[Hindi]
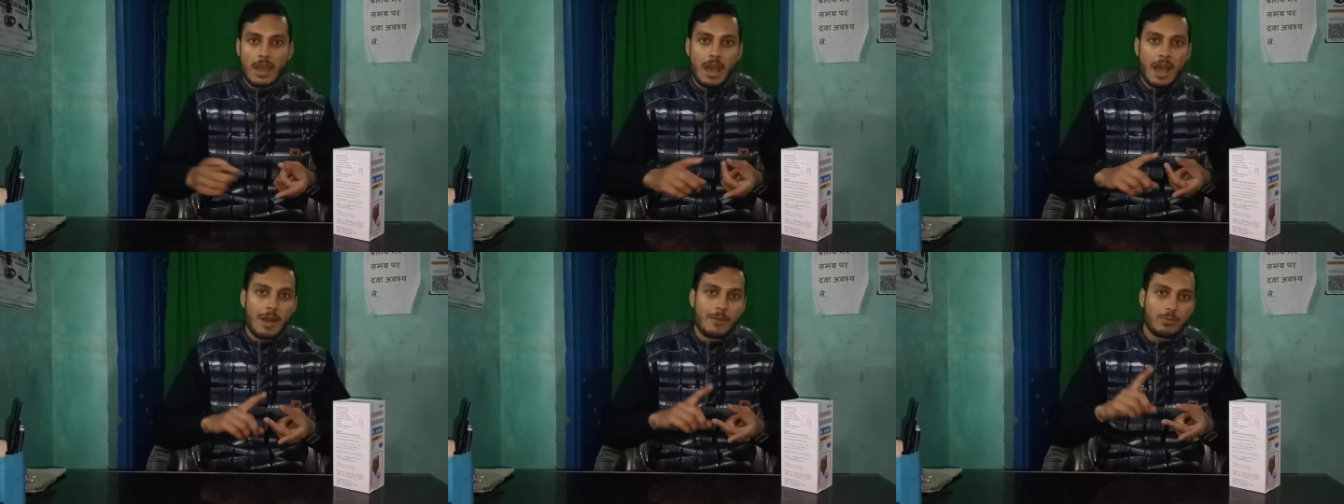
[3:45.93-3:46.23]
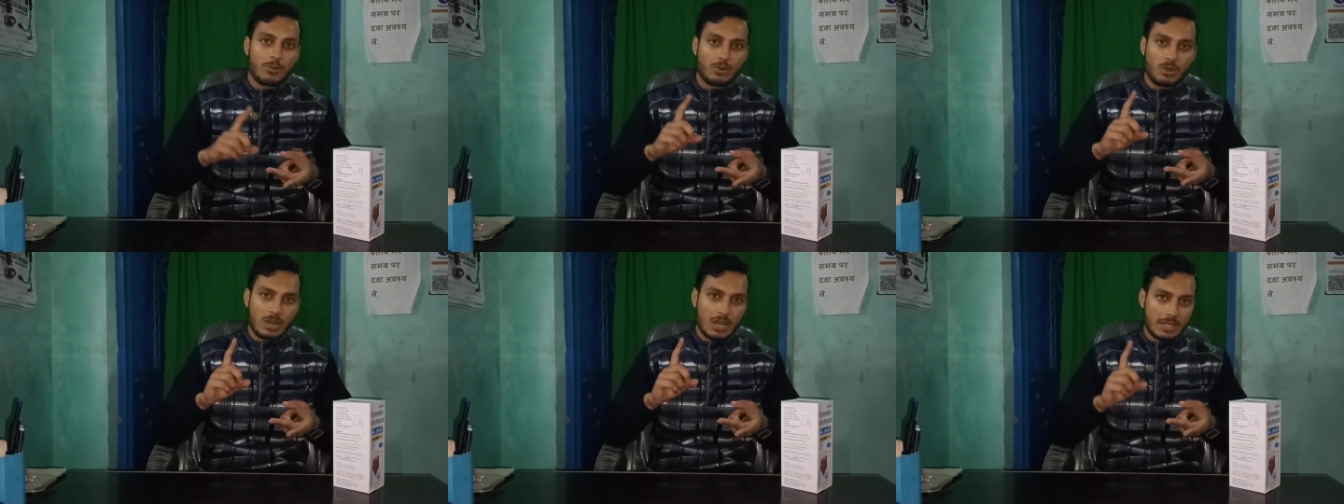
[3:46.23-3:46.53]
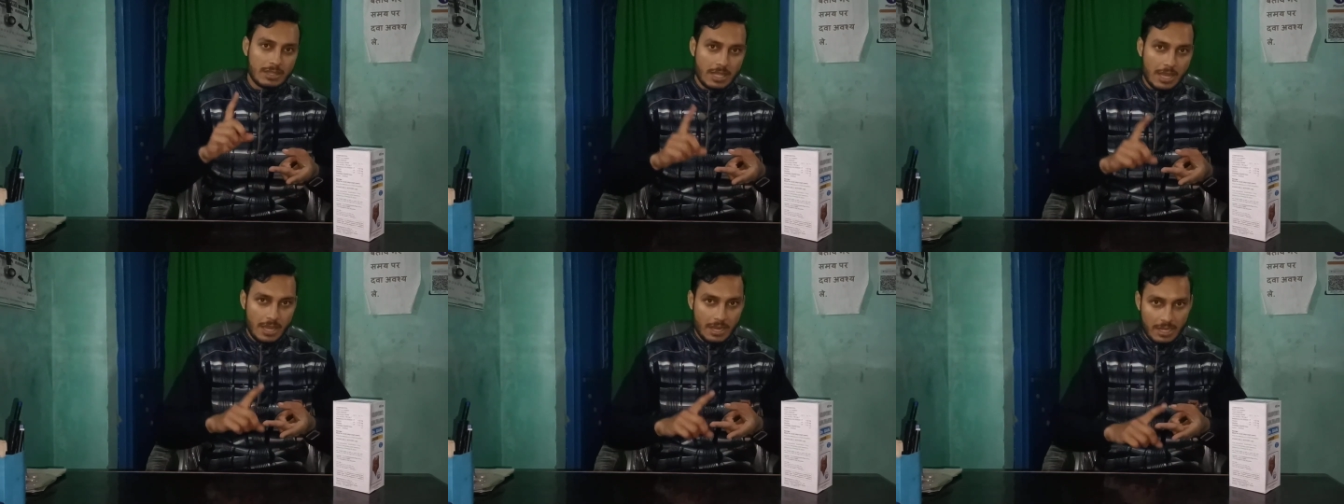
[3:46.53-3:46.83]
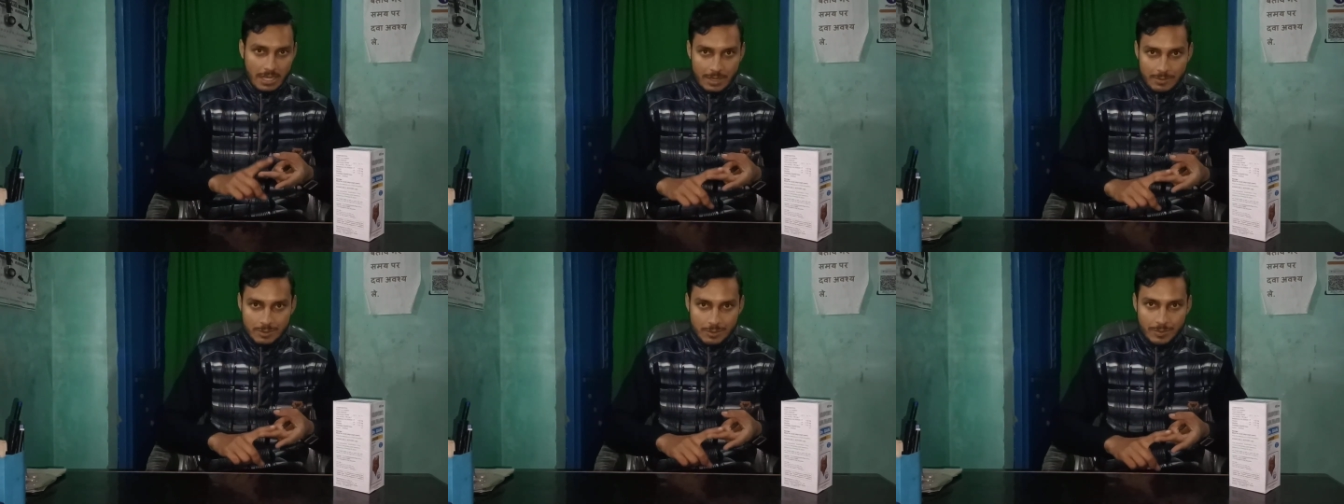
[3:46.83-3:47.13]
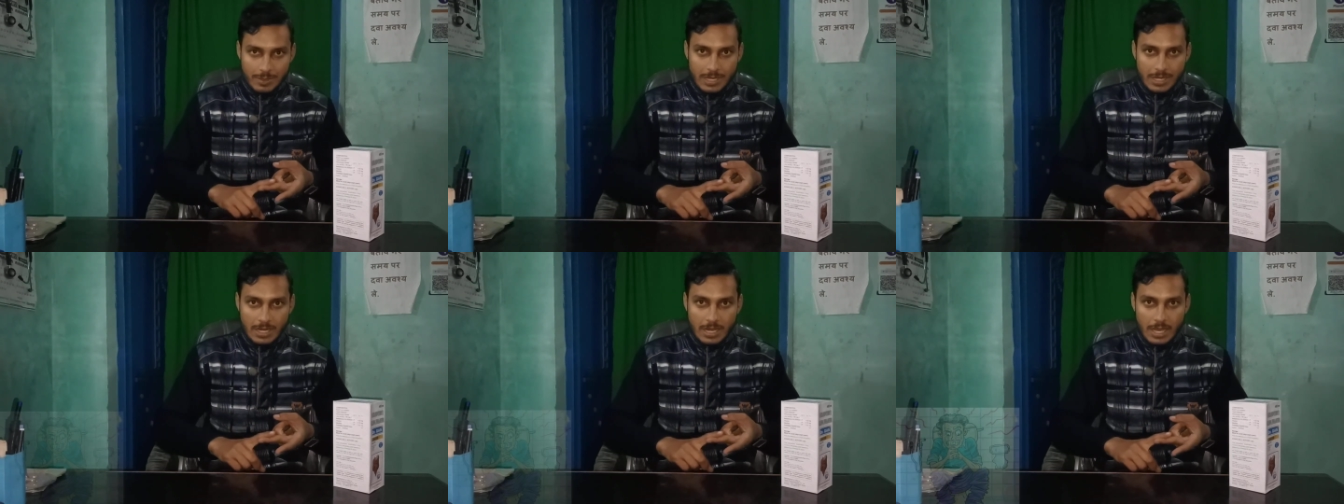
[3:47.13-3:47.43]
आपको लगातार कब्ज
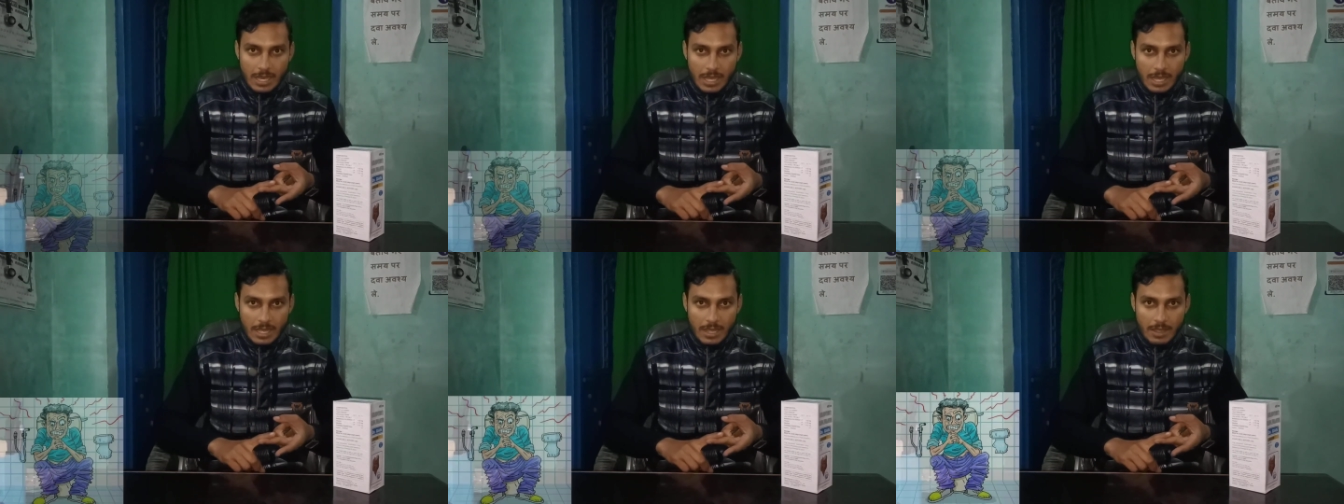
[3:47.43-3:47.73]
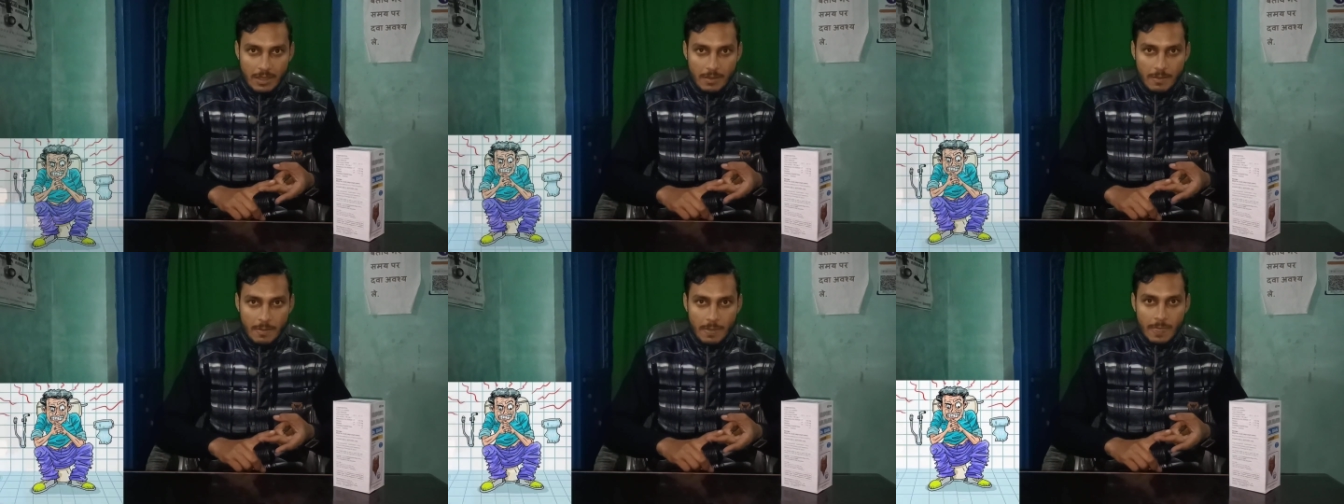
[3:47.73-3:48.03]
बन रहा है